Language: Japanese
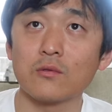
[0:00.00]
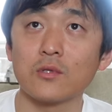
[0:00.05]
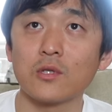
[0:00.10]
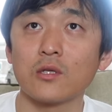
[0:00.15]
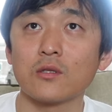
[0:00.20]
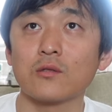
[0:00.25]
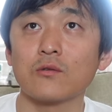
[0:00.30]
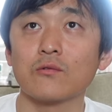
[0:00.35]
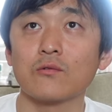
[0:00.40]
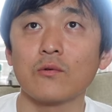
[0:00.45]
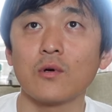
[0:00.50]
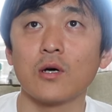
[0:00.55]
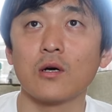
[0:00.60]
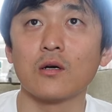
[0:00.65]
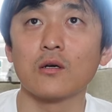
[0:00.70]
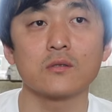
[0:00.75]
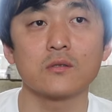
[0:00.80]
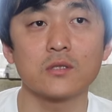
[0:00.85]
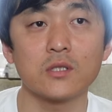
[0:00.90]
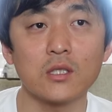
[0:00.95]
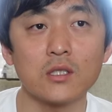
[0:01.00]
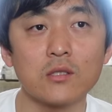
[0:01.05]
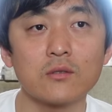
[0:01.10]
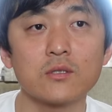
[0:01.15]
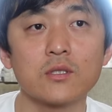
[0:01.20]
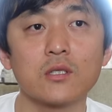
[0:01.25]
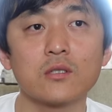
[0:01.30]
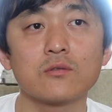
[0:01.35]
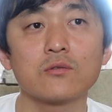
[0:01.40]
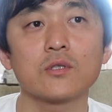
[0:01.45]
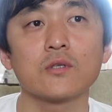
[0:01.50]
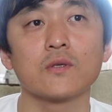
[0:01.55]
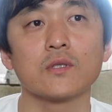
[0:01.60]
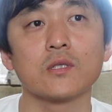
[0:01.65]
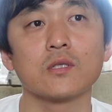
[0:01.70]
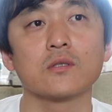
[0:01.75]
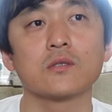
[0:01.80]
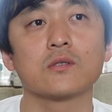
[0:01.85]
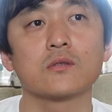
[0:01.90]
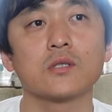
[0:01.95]
なんていうのは全体の成長には
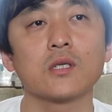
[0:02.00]
ね